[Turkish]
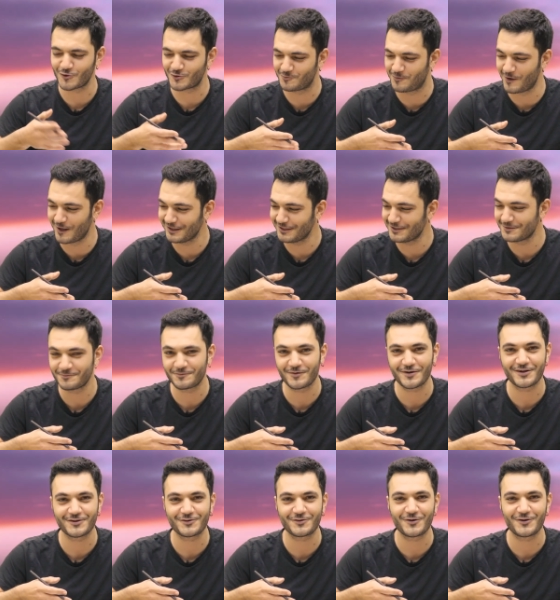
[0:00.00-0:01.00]
Osmanlı
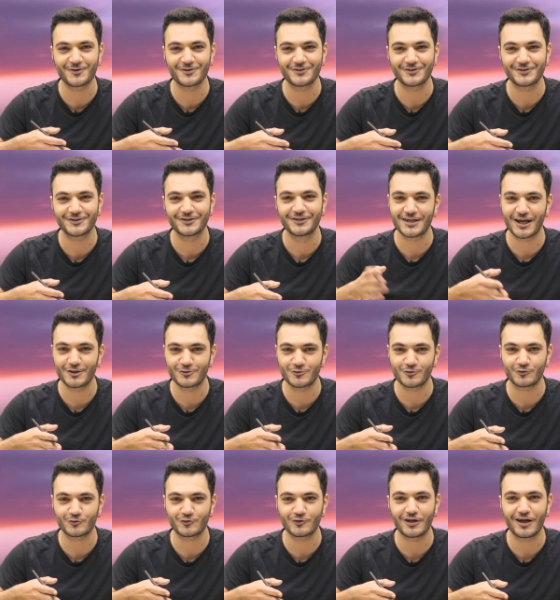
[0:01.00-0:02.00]
İmparatorluğu,
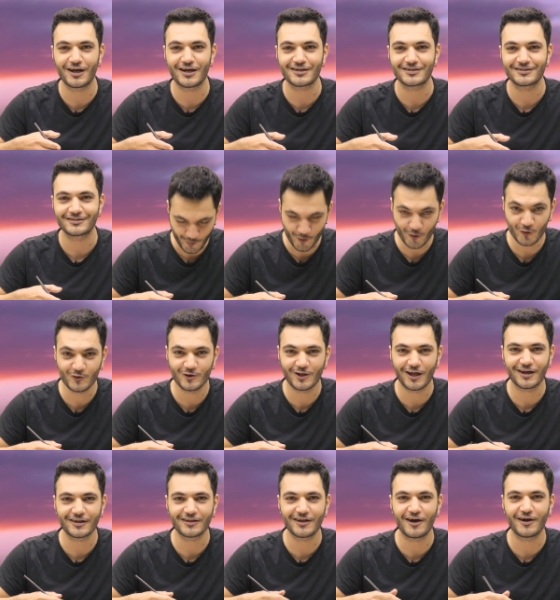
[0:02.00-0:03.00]
Selçuklular,
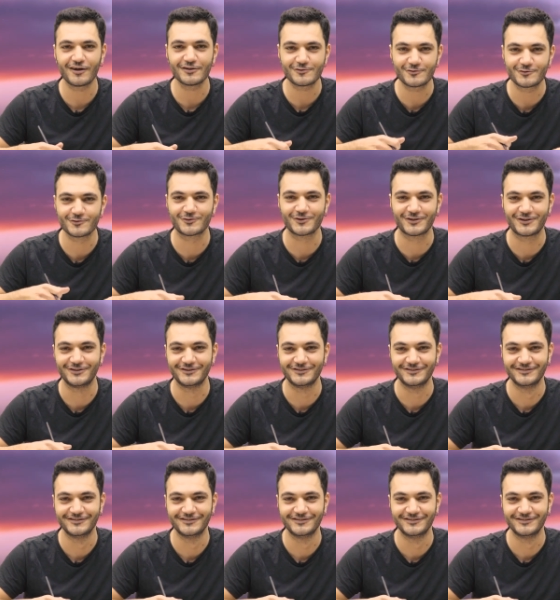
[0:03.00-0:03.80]
Moğollar da at sürüyor.